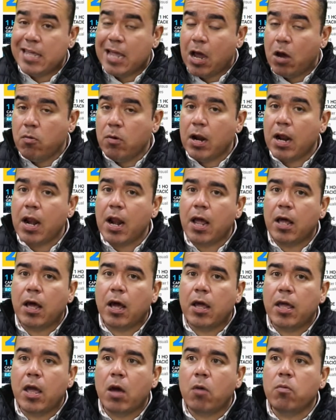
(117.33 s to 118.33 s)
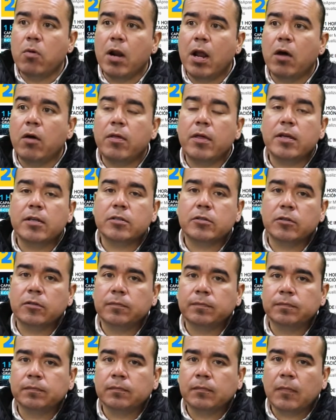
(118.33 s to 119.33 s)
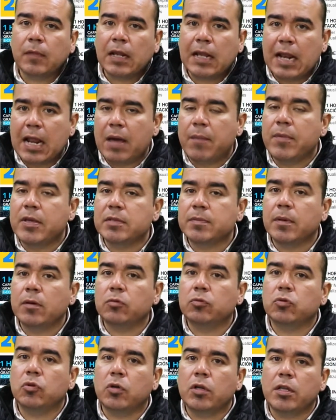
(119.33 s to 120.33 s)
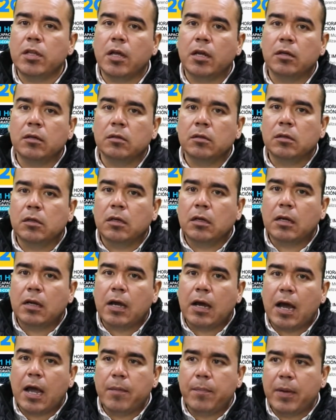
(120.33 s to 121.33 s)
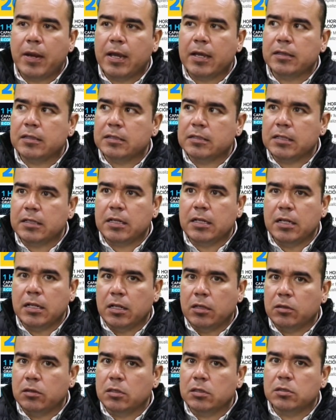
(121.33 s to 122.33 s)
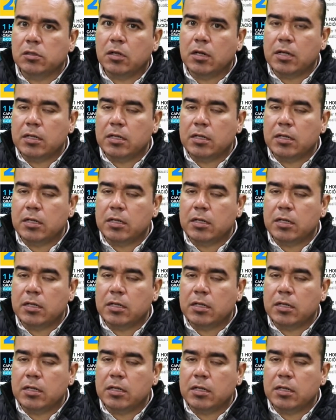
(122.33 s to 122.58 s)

Y a, un lado de eso, la misma autoridad, hay paquetes de 500